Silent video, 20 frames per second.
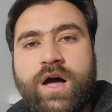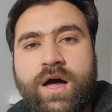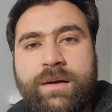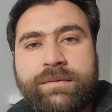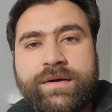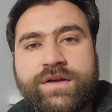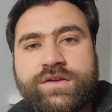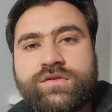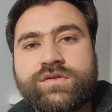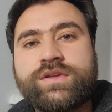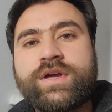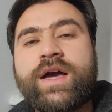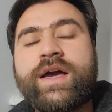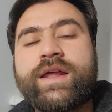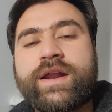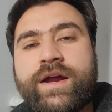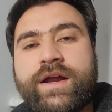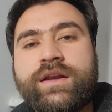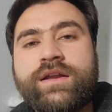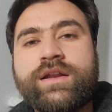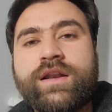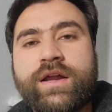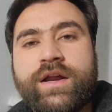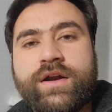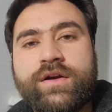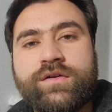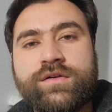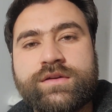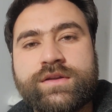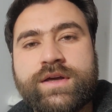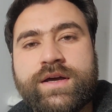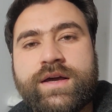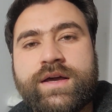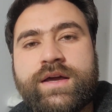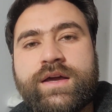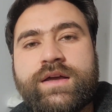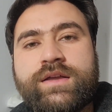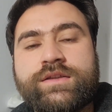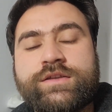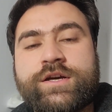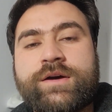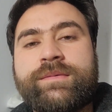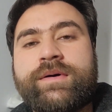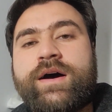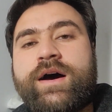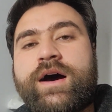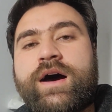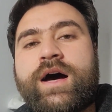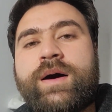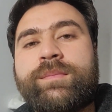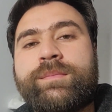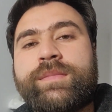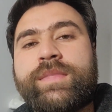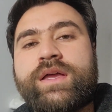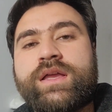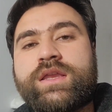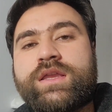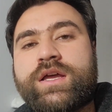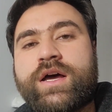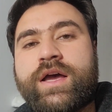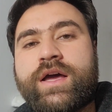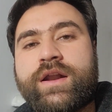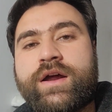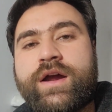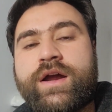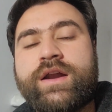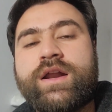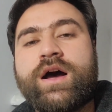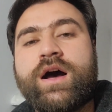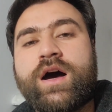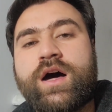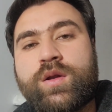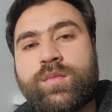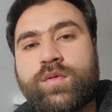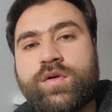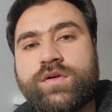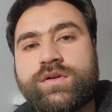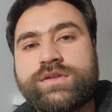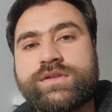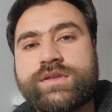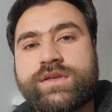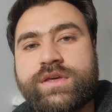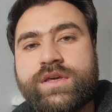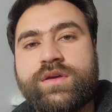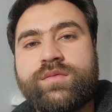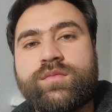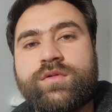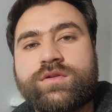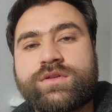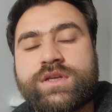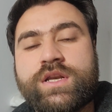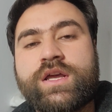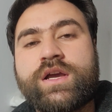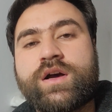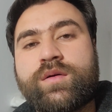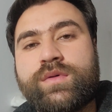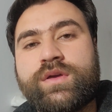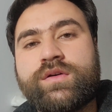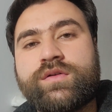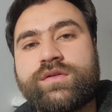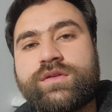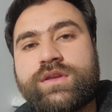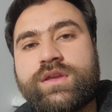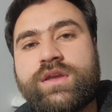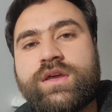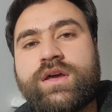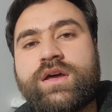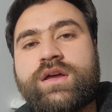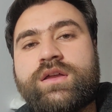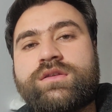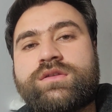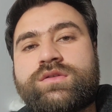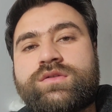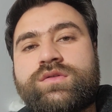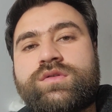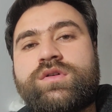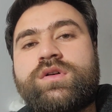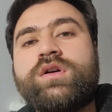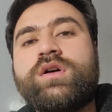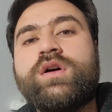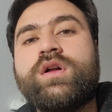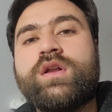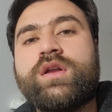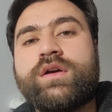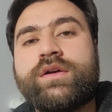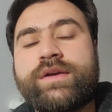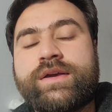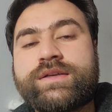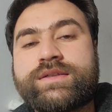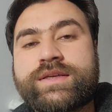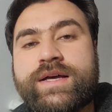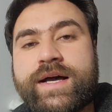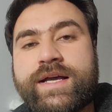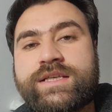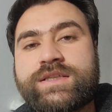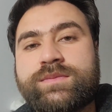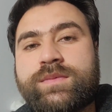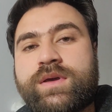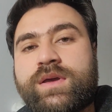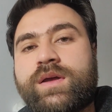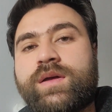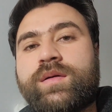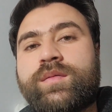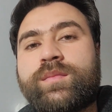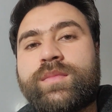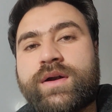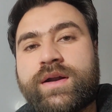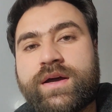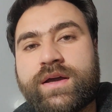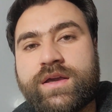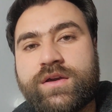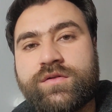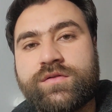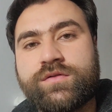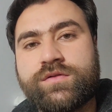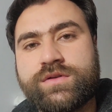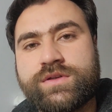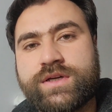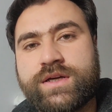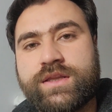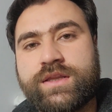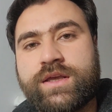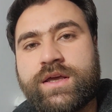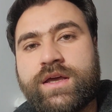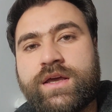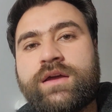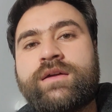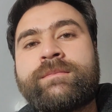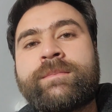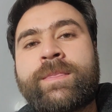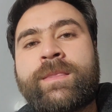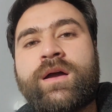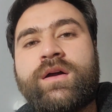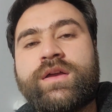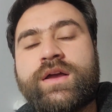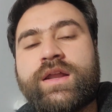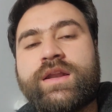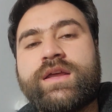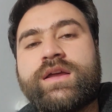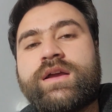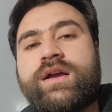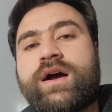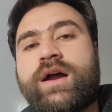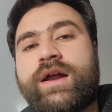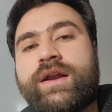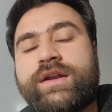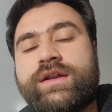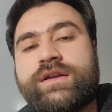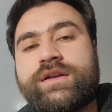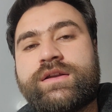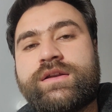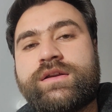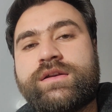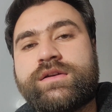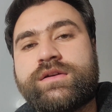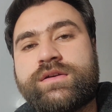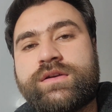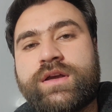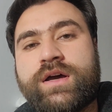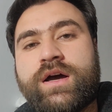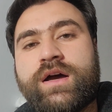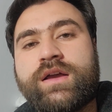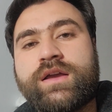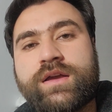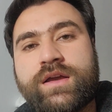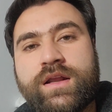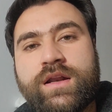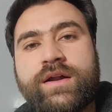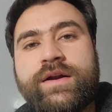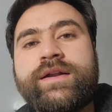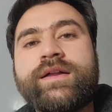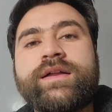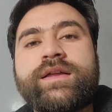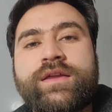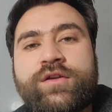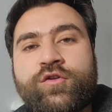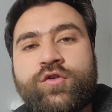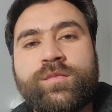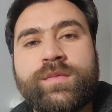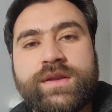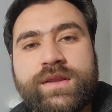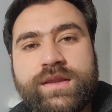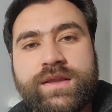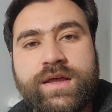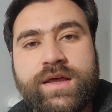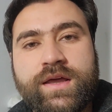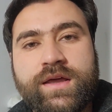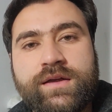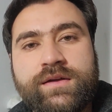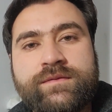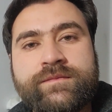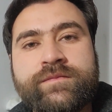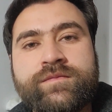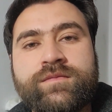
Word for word: आपका जो थायराइड ग्लैंड होता है जब आप में थायराइड हार्मोन्स की मोस्टली कमी होती है तो ये साइज़ में बड़ा क्यों हो जाता है यानी गाइटर या गिलड़ क्यों बनता है